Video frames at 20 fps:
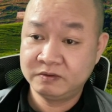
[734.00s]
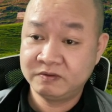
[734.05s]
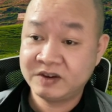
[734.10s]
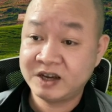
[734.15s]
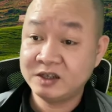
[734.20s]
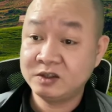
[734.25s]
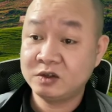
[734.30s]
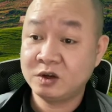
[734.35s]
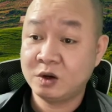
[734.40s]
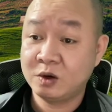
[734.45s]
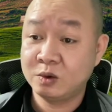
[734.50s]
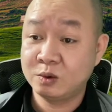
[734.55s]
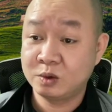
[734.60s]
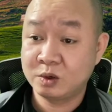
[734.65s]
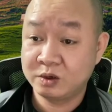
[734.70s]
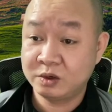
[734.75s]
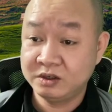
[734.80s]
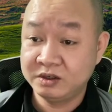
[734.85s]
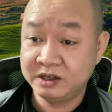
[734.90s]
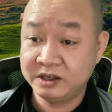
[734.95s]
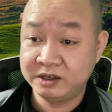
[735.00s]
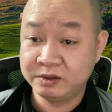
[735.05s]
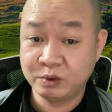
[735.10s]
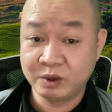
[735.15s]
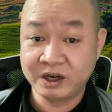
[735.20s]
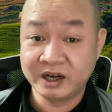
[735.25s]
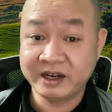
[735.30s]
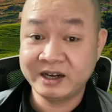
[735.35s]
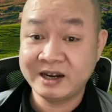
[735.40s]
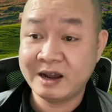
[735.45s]
Vai trò của con người, của
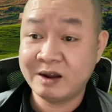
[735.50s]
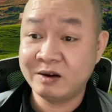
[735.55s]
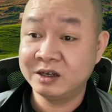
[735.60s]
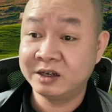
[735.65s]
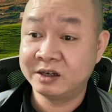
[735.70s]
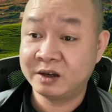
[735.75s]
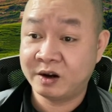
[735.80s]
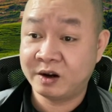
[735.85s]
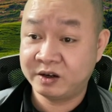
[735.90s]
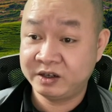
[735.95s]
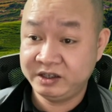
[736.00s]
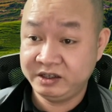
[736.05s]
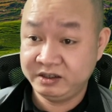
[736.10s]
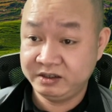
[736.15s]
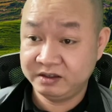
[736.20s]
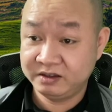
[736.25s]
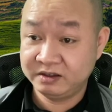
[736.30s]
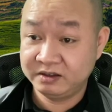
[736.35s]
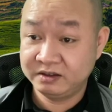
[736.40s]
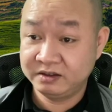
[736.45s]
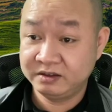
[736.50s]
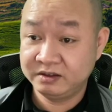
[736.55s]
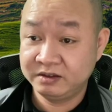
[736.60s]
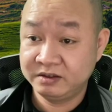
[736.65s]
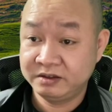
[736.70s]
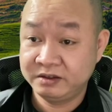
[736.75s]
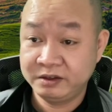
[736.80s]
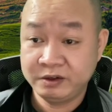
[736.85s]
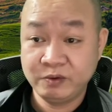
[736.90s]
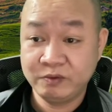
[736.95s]
người lãnh đạo là ở đó đấy,
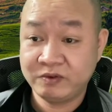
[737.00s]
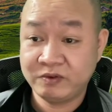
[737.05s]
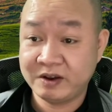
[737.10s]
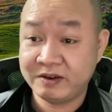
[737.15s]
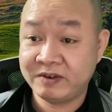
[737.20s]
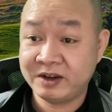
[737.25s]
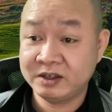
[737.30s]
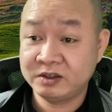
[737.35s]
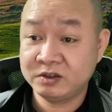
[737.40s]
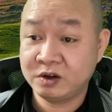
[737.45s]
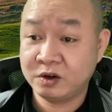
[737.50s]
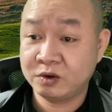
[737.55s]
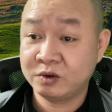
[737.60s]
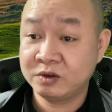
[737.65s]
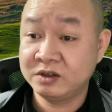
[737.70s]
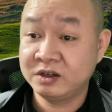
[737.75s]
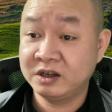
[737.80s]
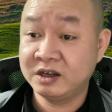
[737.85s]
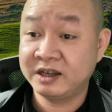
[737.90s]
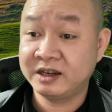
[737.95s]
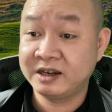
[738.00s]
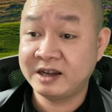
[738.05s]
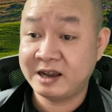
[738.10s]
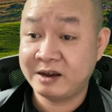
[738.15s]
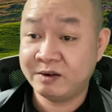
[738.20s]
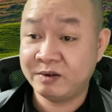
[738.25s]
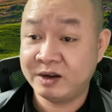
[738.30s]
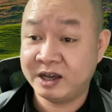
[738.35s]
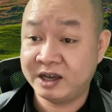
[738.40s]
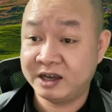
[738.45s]
chứ không phải vai trò con người lãnh
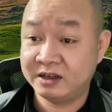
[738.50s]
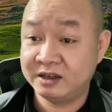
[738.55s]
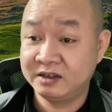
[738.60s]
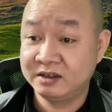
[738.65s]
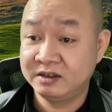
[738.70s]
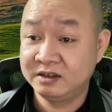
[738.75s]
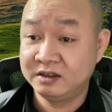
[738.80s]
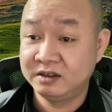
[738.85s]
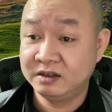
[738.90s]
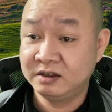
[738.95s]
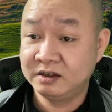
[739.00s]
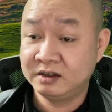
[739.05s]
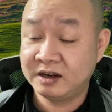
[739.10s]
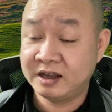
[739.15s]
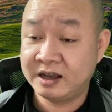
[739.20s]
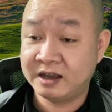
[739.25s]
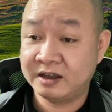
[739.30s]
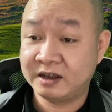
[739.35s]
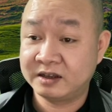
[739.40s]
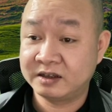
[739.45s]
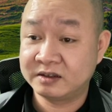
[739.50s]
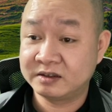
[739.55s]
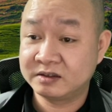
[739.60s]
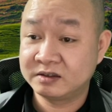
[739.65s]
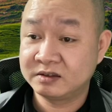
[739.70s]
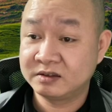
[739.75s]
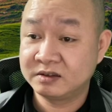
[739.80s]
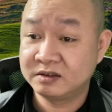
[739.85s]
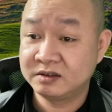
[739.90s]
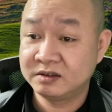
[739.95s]
đạo là
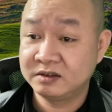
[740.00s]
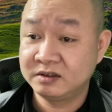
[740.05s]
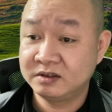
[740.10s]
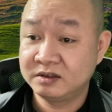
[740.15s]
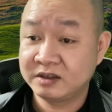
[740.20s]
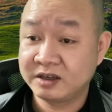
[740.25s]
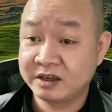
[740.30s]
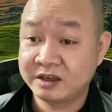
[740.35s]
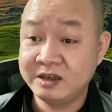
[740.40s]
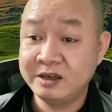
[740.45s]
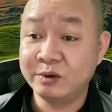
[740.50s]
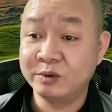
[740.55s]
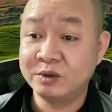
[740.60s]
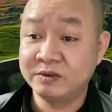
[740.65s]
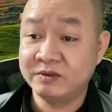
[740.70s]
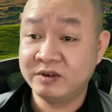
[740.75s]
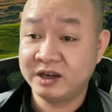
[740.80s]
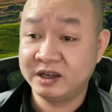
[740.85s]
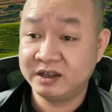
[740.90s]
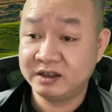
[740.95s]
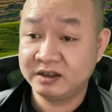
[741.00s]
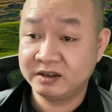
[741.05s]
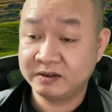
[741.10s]
cái kiểu như vậy.